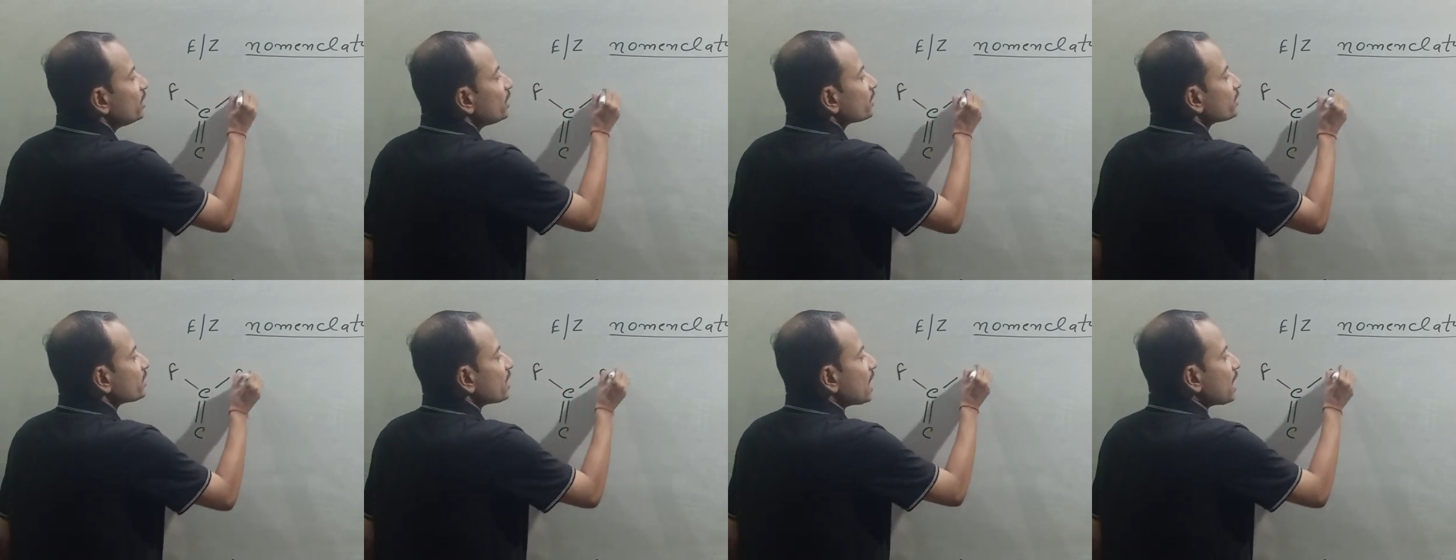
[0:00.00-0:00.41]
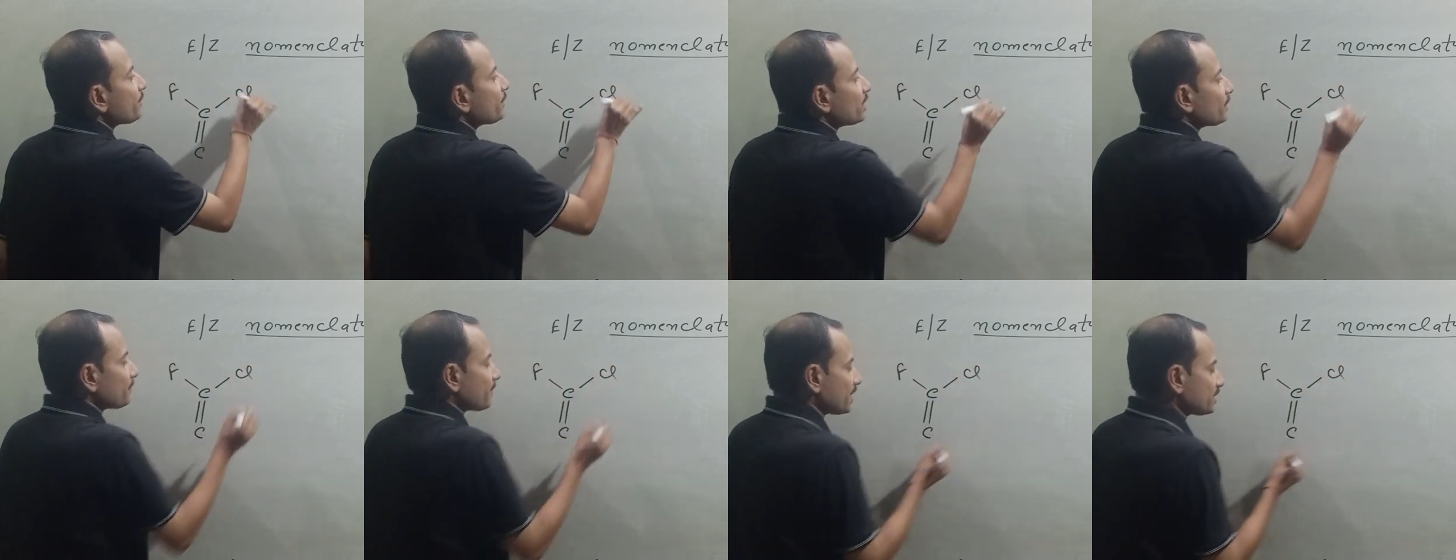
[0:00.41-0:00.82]
यहाँ मेरे
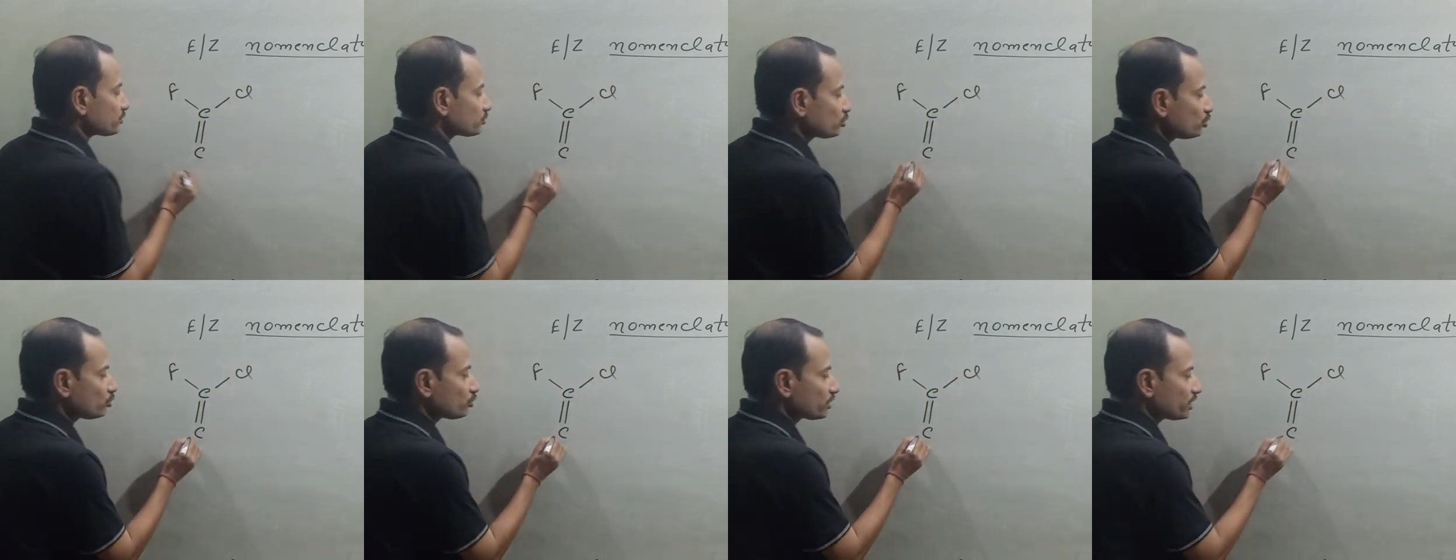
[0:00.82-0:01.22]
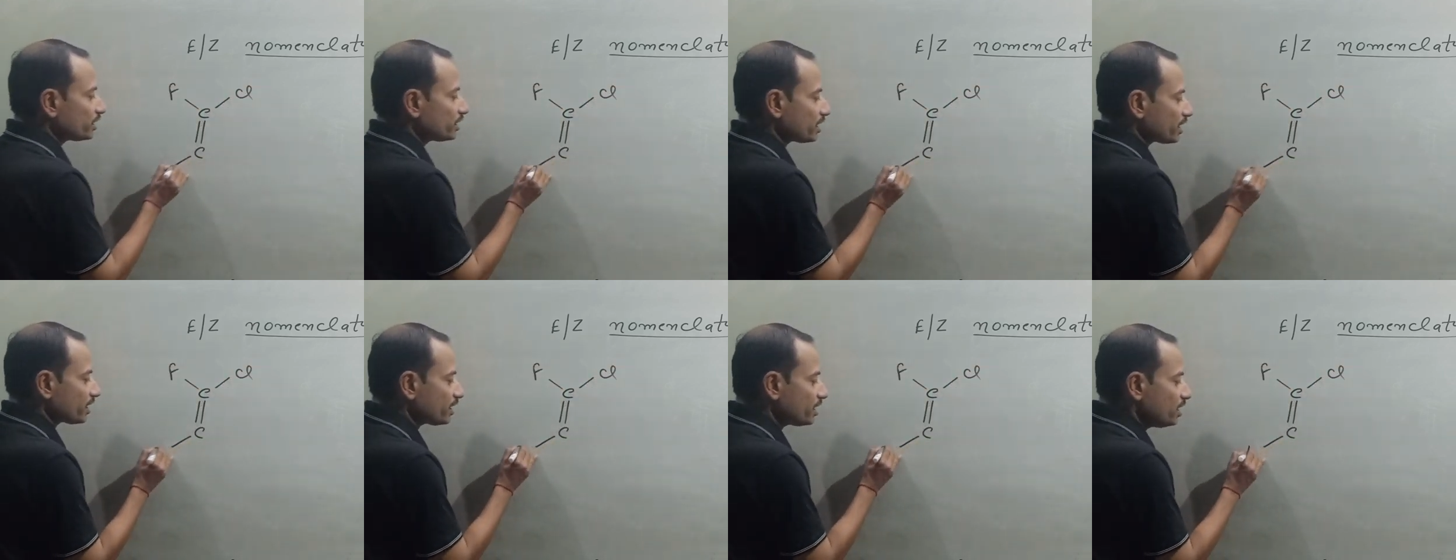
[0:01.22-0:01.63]
पास फ्लोरीन
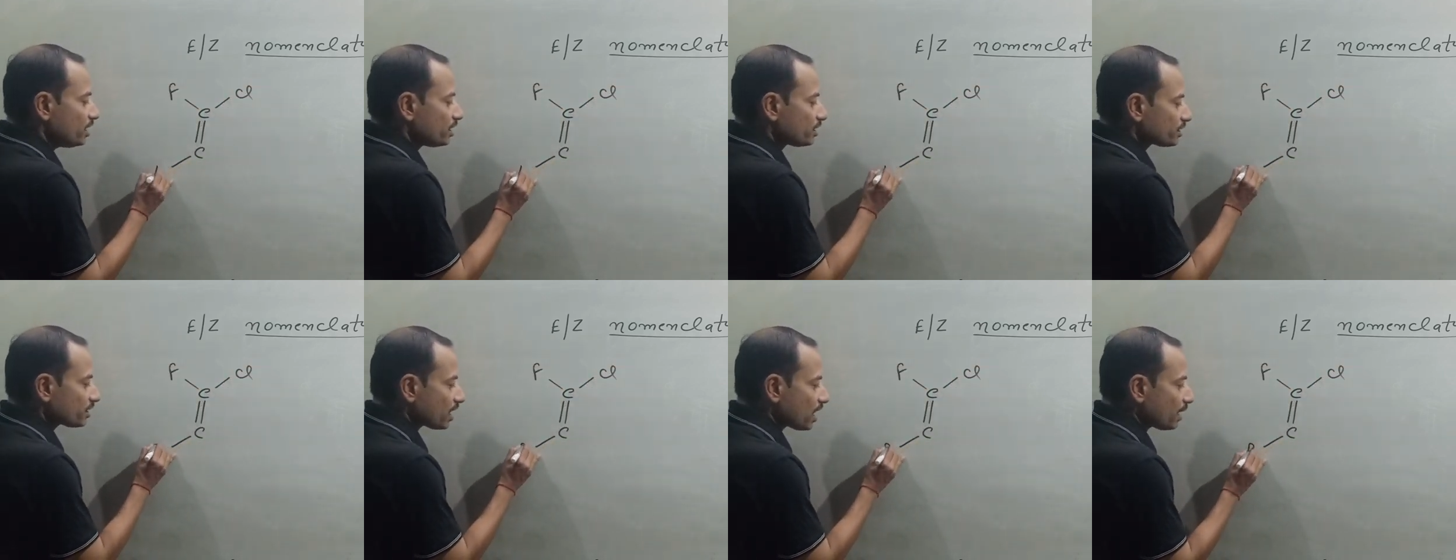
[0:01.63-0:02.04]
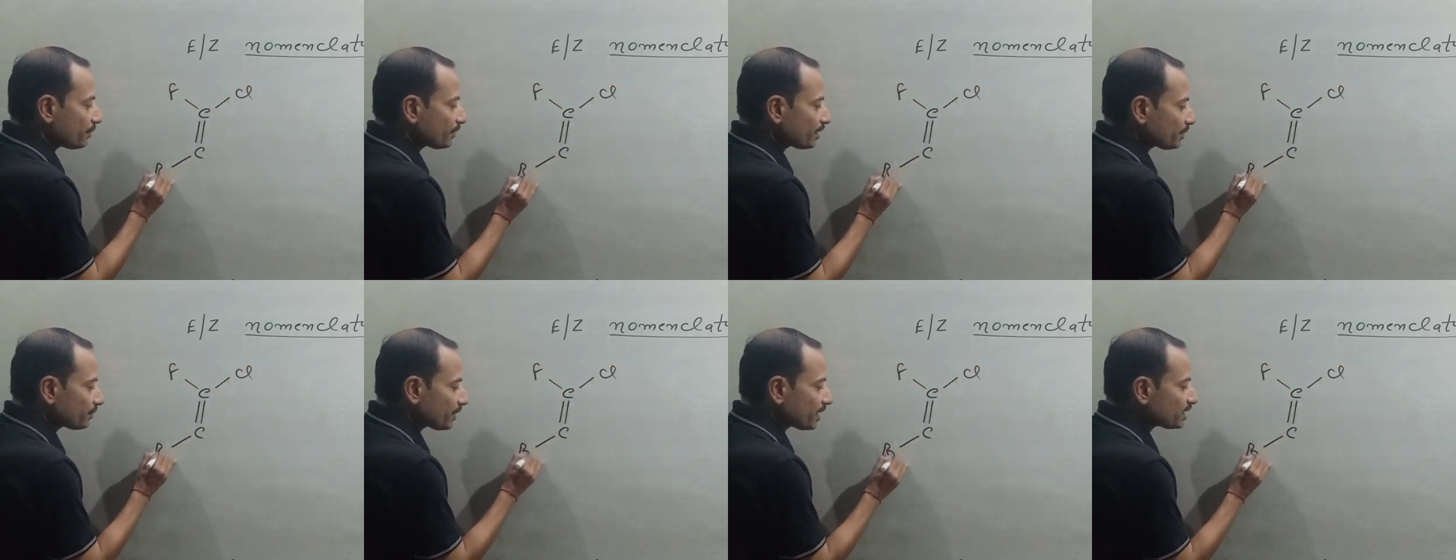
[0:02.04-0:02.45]
है यहाँ
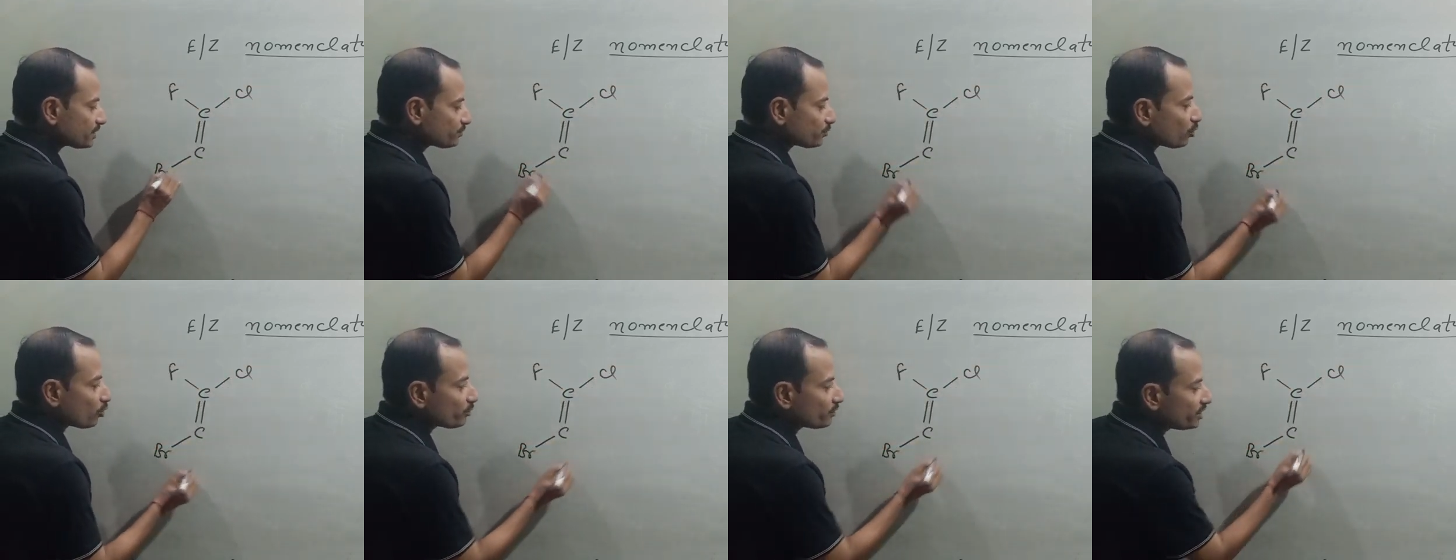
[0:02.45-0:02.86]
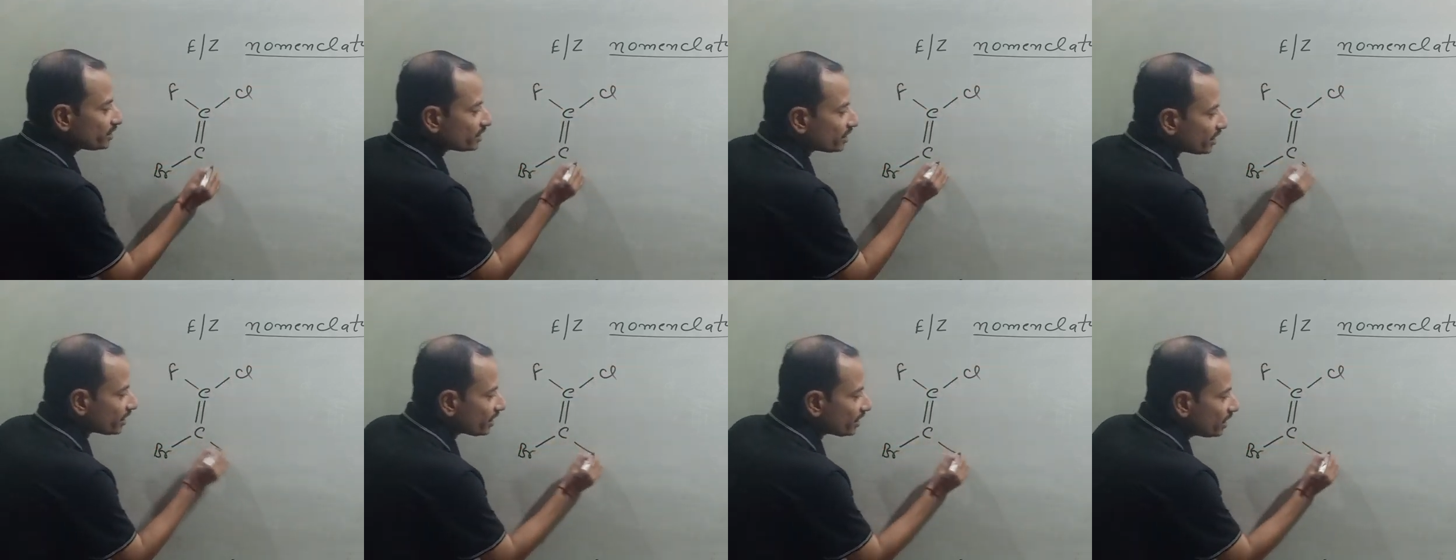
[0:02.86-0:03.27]
मेरे पास ब्रोमीन
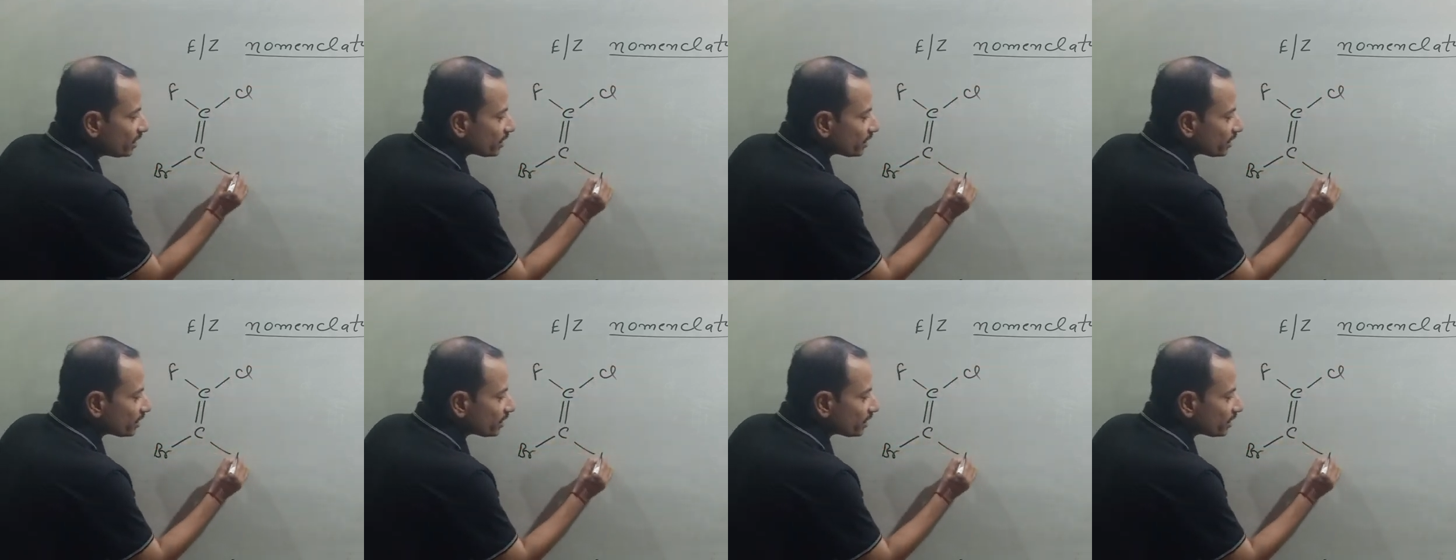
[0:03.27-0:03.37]
है